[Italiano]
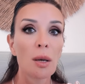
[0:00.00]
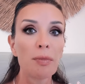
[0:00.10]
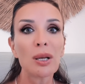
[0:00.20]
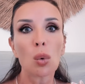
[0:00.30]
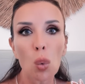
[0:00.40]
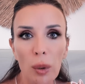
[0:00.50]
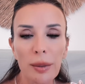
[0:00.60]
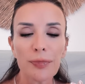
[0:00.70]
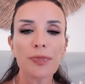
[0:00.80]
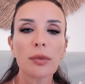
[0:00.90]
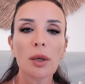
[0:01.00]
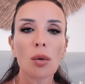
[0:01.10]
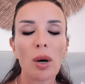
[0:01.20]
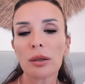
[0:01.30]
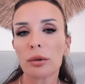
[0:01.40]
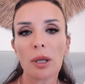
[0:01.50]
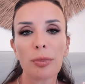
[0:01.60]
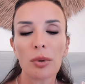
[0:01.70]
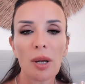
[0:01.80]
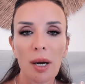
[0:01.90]
Per cui quando da
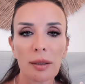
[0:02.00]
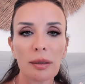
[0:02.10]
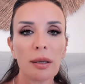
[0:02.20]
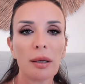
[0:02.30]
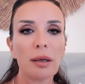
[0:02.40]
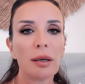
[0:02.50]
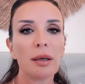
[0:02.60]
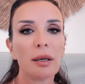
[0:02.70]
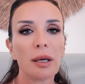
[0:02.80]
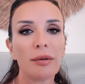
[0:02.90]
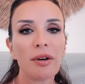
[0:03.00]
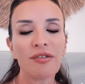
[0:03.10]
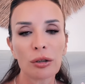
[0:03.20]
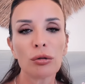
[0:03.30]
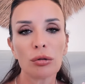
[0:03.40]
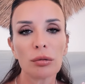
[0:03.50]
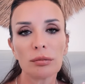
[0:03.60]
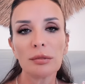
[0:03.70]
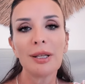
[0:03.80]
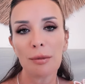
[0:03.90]
più grande eh, aveva fatto
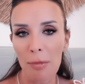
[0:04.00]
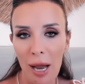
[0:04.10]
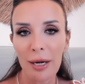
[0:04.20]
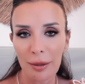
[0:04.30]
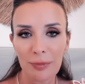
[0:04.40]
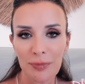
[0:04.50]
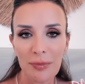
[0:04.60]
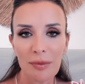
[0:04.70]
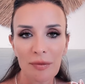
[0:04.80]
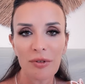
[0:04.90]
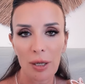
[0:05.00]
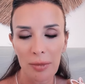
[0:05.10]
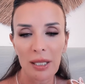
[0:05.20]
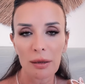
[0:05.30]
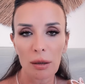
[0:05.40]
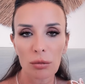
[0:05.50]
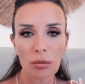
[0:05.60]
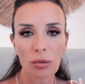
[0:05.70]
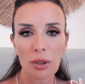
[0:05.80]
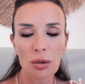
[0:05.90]
del male veramente a
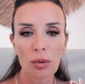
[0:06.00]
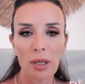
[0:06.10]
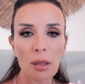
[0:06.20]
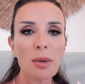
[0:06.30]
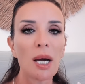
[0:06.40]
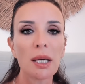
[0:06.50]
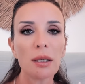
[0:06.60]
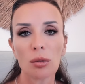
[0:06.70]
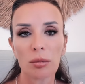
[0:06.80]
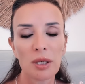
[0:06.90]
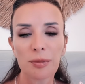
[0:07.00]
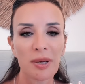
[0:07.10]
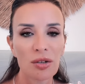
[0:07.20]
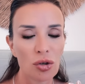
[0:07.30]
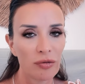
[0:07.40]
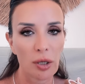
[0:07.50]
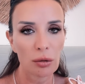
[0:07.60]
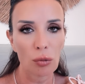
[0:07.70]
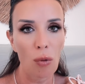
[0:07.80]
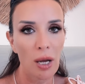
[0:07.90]
uno dei suoi animali, non mi ha
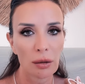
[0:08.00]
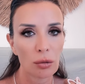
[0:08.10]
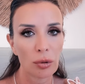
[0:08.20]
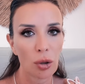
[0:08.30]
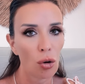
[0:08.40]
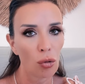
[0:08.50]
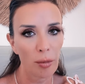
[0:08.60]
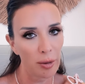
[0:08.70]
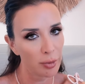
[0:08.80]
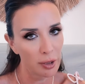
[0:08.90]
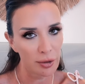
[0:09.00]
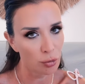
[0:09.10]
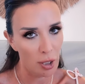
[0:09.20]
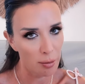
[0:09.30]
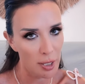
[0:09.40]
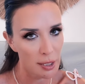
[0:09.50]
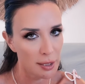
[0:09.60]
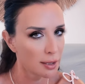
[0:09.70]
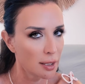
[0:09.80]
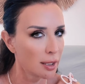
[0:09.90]
specificato quando e come perché sono
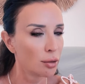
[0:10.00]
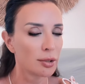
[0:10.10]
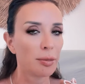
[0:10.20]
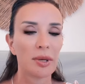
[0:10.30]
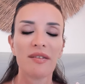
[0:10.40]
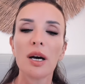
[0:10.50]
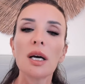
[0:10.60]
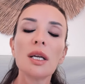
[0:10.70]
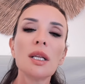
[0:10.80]
animalista e lo sapeva,